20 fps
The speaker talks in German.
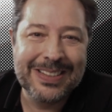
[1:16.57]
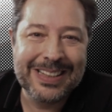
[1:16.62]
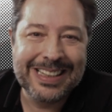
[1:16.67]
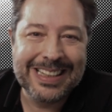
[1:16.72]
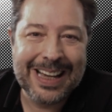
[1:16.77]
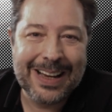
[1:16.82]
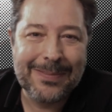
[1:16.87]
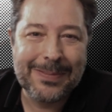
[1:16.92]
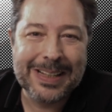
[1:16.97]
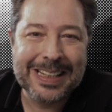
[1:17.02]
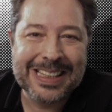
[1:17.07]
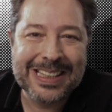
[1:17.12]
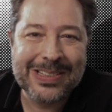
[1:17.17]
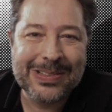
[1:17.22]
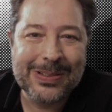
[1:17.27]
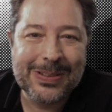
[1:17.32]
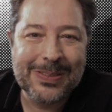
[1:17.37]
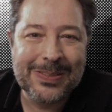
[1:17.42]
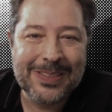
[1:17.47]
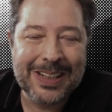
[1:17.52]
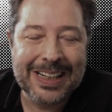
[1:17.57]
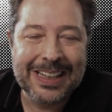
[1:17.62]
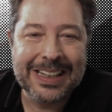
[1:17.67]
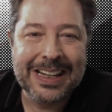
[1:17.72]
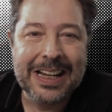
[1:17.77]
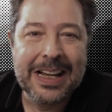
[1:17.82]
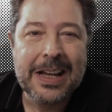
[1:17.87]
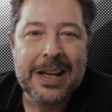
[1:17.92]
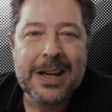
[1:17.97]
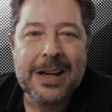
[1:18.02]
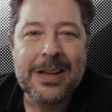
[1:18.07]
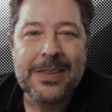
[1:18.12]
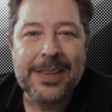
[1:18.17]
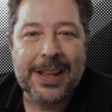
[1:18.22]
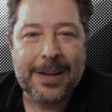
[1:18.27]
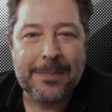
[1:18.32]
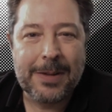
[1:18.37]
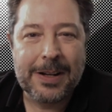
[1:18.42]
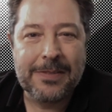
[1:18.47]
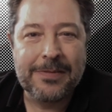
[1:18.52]
wenn die abgezogen waren,
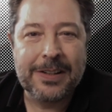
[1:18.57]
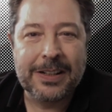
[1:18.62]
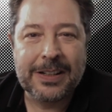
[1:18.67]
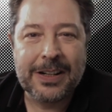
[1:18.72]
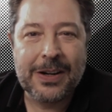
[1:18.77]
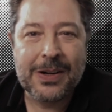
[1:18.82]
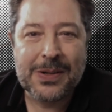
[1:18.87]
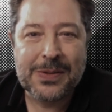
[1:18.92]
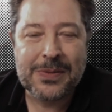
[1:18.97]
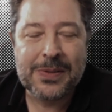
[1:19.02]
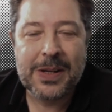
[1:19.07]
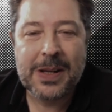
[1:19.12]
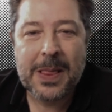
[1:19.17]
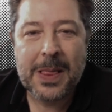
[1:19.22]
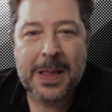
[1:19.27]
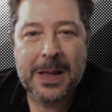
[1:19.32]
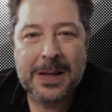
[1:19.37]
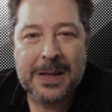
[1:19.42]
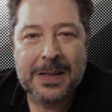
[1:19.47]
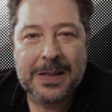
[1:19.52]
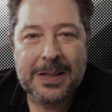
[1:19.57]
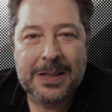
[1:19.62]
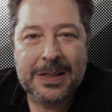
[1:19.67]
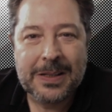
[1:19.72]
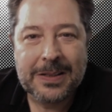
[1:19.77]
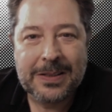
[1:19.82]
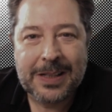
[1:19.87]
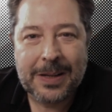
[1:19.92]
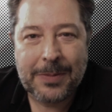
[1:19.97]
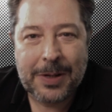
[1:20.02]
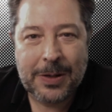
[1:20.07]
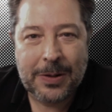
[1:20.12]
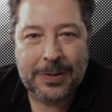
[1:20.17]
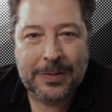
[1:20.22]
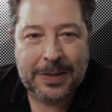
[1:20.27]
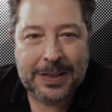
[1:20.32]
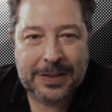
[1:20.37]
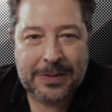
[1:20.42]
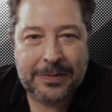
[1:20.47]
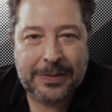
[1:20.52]
dann hat man die verkauft, damit die Leute
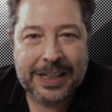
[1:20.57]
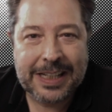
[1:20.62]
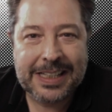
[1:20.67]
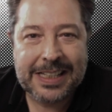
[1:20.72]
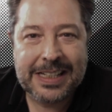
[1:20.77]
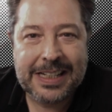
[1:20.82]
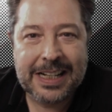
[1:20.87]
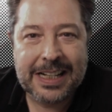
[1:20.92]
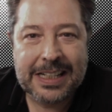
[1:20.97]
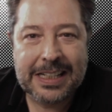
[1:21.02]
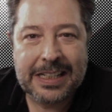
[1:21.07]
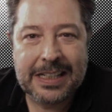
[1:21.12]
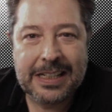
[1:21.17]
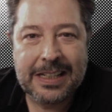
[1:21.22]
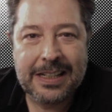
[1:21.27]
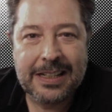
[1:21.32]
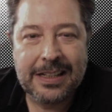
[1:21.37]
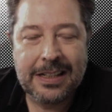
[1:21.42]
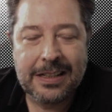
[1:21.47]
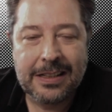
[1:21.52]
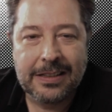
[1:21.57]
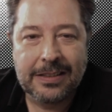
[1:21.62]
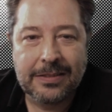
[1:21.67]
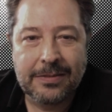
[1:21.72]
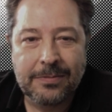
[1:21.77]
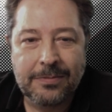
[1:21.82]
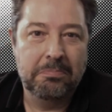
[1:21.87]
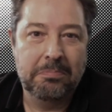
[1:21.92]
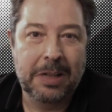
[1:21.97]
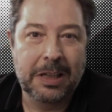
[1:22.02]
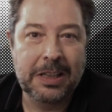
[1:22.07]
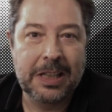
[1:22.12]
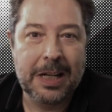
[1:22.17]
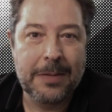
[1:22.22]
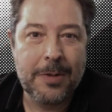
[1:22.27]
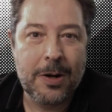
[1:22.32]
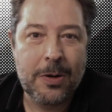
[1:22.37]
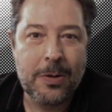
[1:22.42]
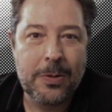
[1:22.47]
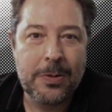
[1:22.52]
was zu fressen hatten. Manche
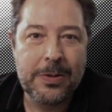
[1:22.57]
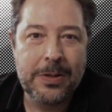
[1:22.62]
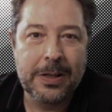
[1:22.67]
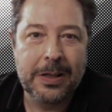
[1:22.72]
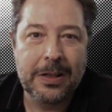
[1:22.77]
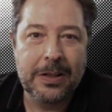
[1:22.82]
haben auch Hunde